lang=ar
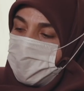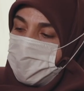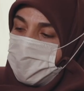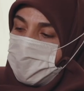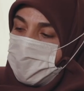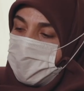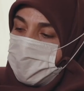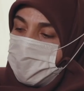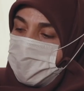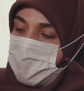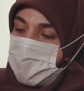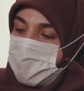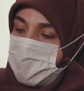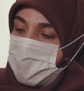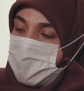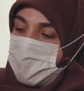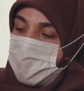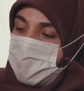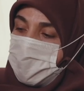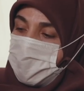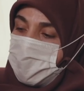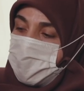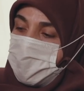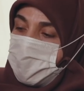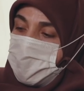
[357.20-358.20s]
الأولاد
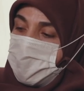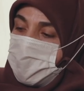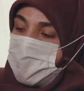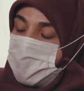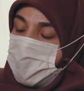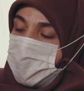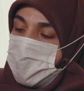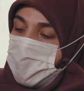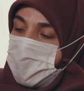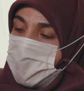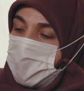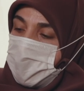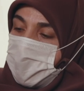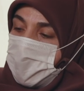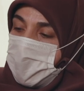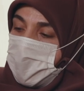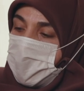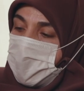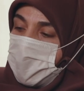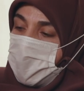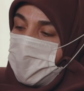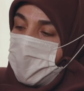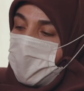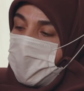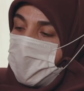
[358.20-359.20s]

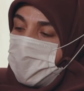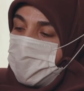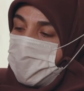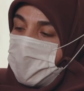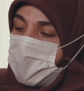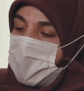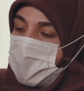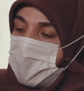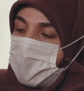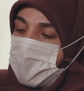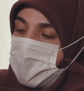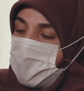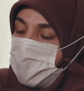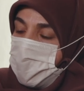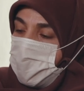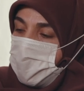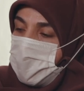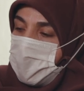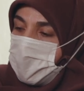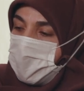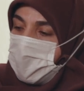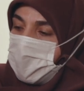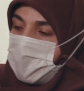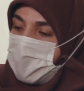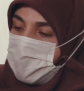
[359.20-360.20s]
إيه، والحمد لله
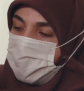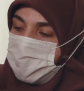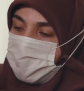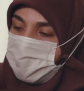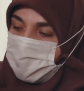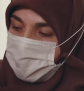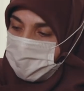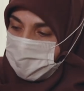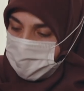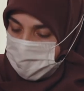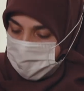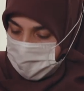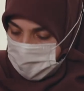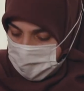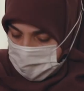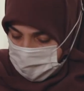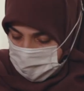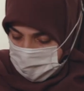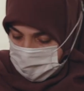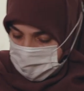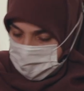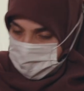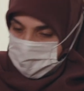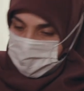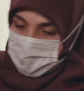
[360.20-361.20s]
كلهم هلق عم يدرسوا
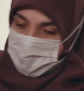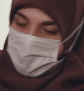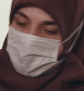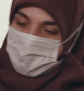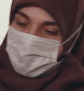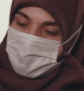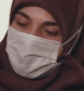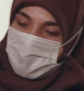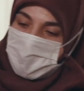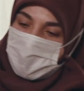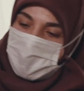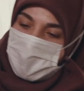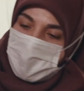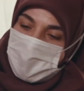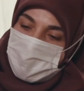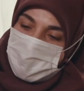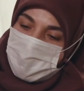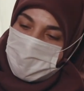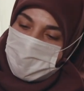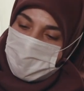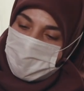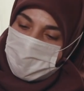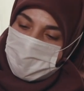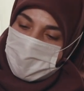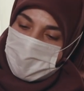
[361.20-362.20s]
الحمد لله
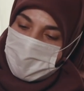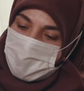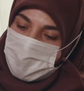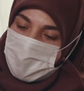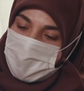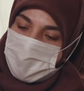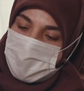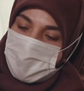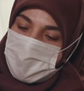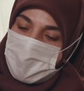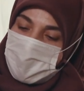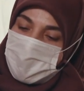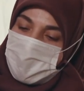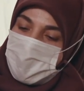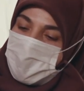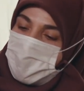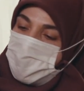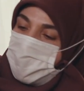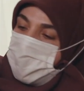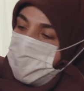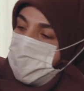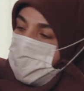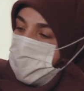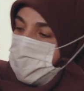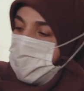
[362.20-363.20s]
من هون وصلوا للجامعة
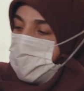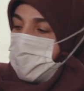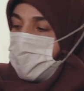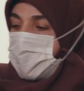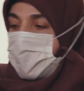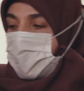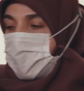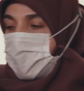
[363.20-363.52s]
ومن هون